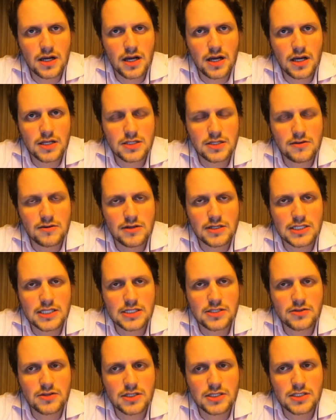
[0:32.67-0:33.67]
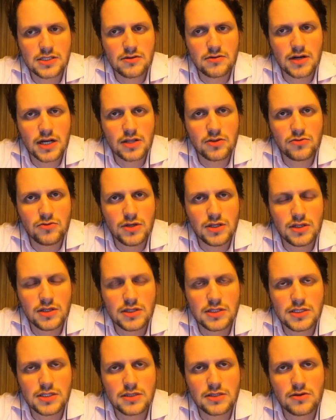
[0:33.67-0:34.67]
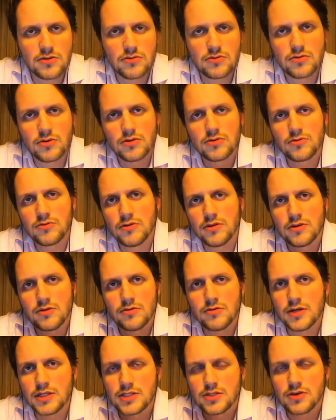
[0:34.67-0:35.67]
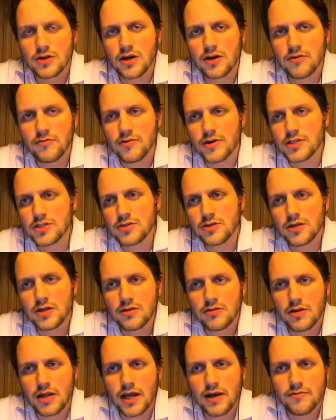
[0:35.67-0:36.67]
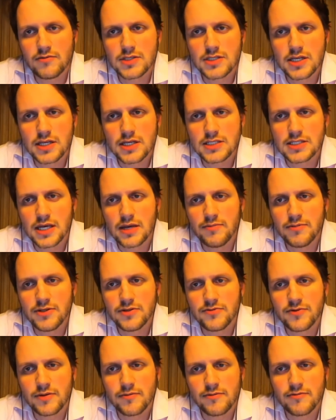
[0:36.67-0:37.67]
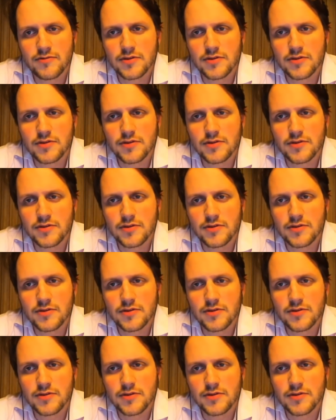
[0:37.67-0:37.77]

As atualizações são gratuitas, então todo o conteúdo adicional que eu vou adicionando lá você recebe de forma